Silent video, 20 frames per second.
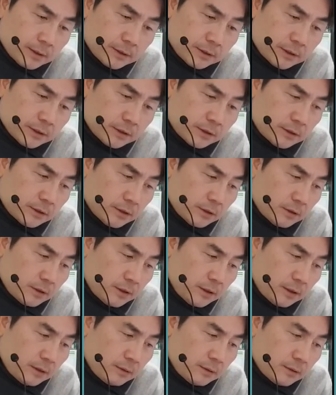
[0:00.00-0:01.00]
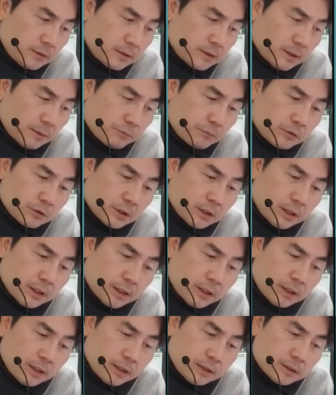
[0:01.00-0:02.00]
직전인 삼
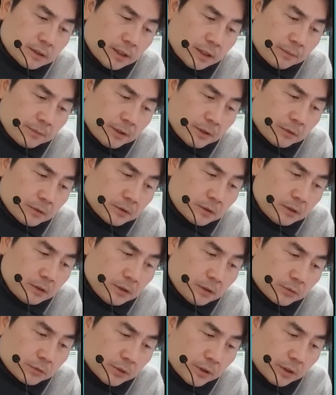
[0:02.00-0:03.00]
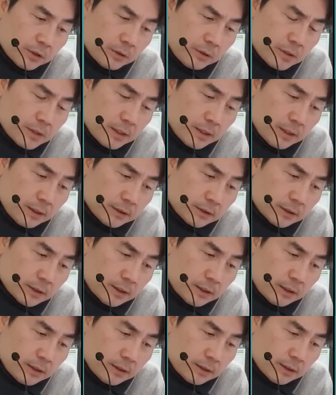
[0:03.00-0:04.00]
분기에 세 배로 늘렸고요.
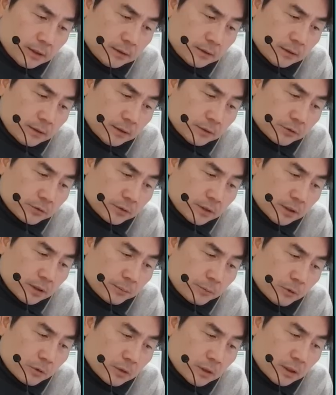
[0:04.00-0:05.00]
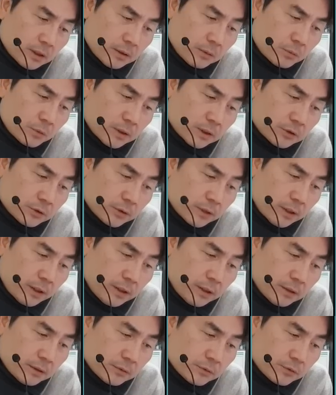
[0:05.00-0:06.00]
지난해 테슬라 주가가 폭락한
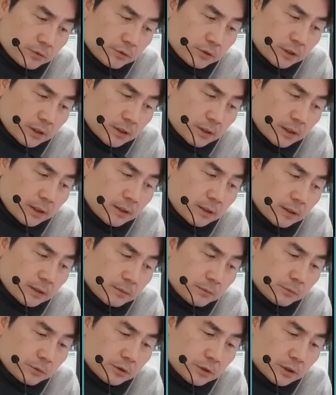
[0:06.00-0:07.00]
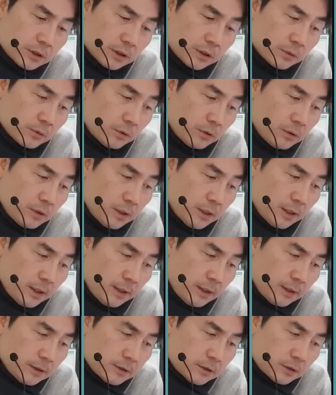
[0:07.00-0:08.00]
와중에 투자를 했다는 분석이고,
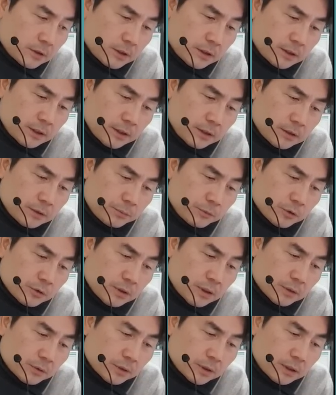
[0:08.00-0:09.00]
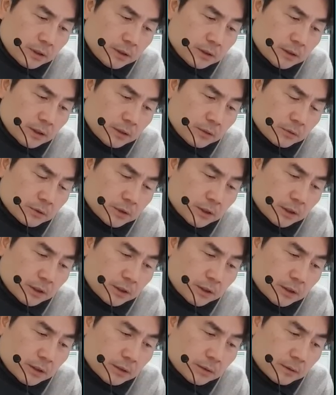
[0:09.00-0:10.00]
전기차에 집중하고 있는 자동차
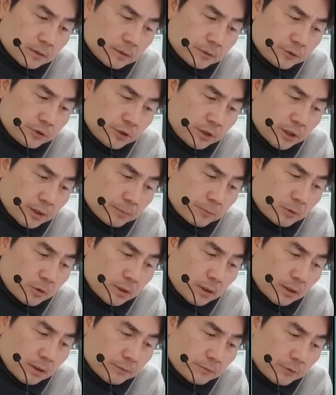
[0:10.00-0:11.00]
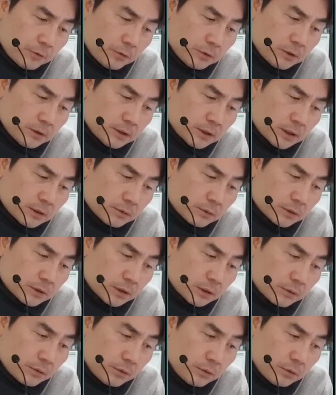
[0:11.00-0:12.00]
기업 지엠과 포드
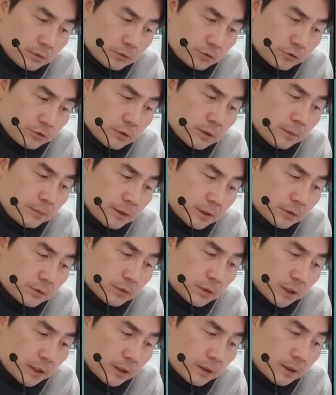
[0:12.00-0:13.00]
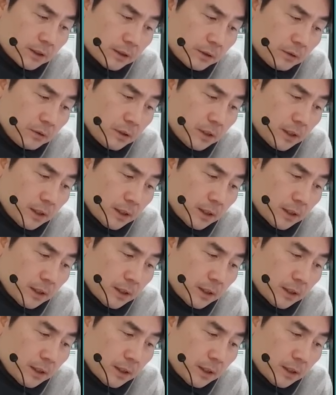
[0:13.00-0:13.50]
자동차도 추가 매수를 했네요.